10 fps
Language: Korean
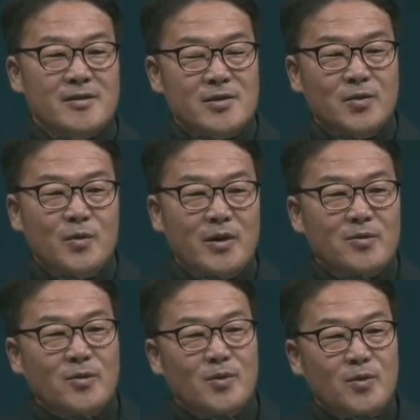
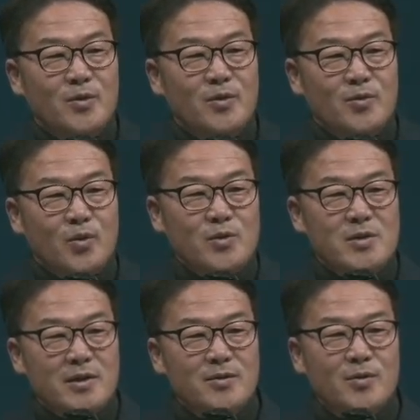시골에도
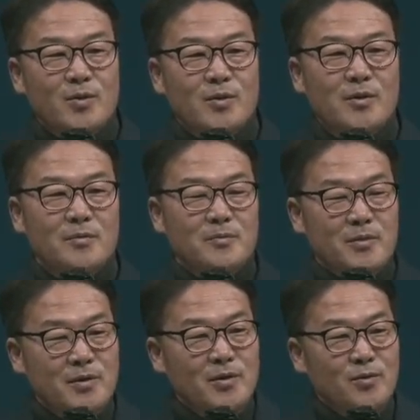도시에도
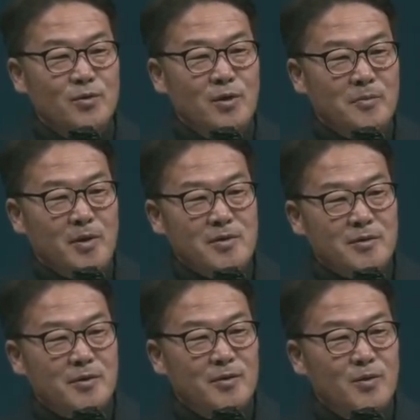늘 울려
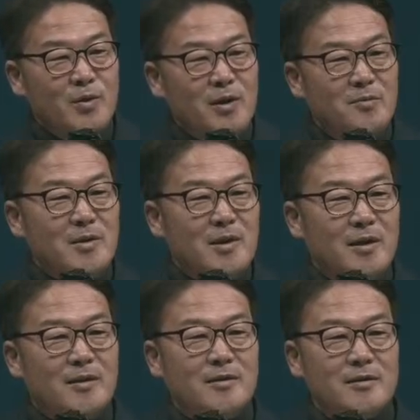퍼졌던
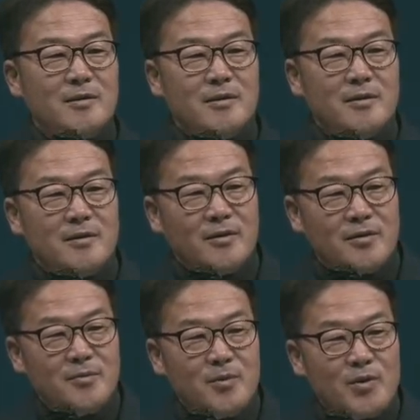노래입니다.
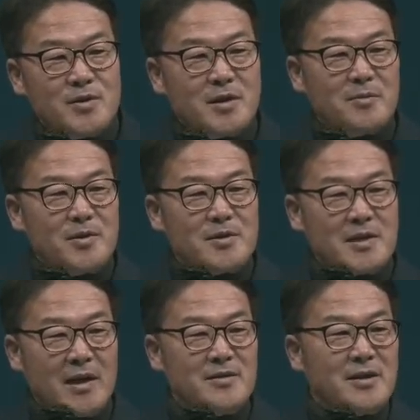그것은 무엇이냐면
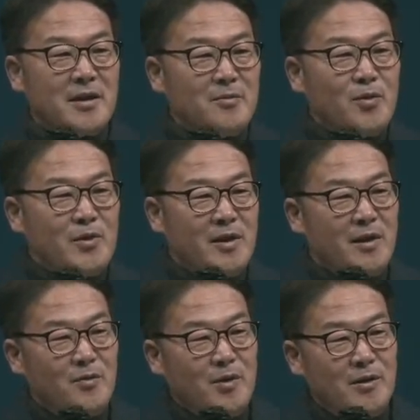잘
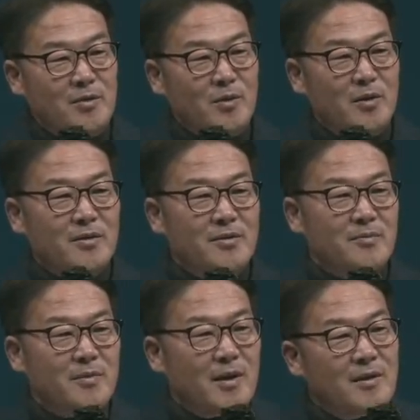살아보세라고 하는
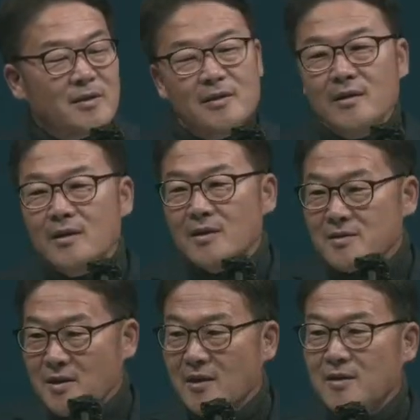노래였습니다.
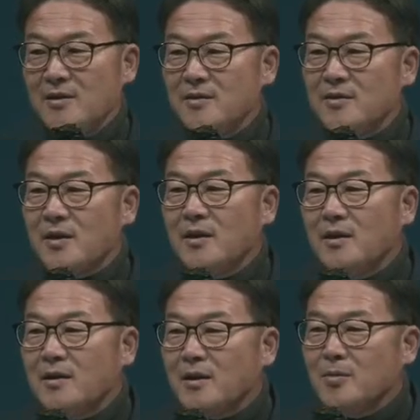잘
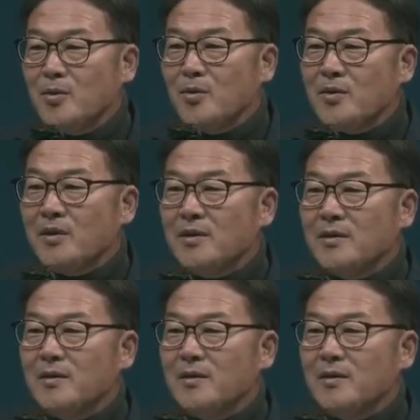살아보세.